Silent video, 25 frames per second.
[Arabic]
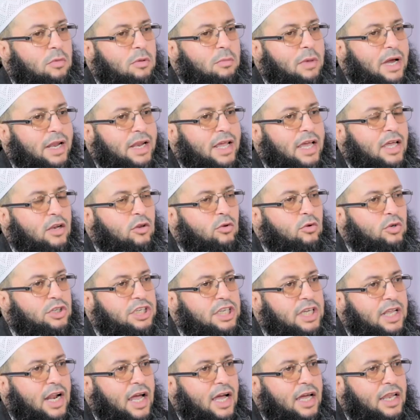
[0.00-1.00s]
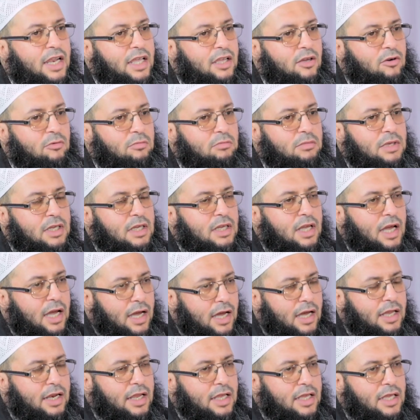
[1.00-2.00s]
بمعنى أن يشير عليهم
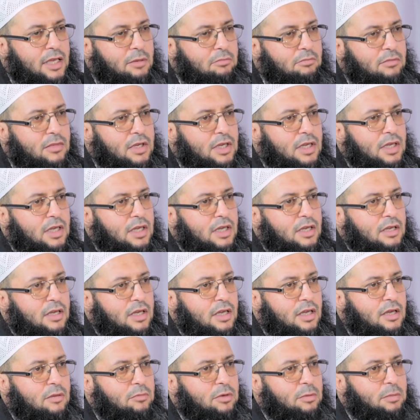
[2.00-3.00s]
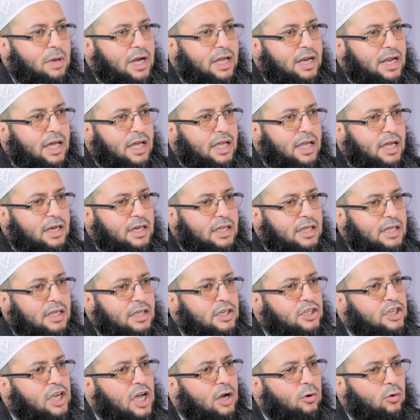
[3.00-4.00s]
عليهم آه، بمعنى يعني
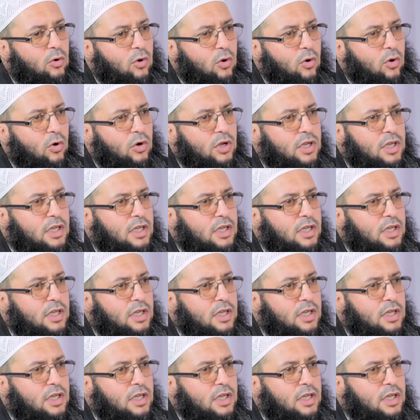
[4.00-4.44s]
يشاوروه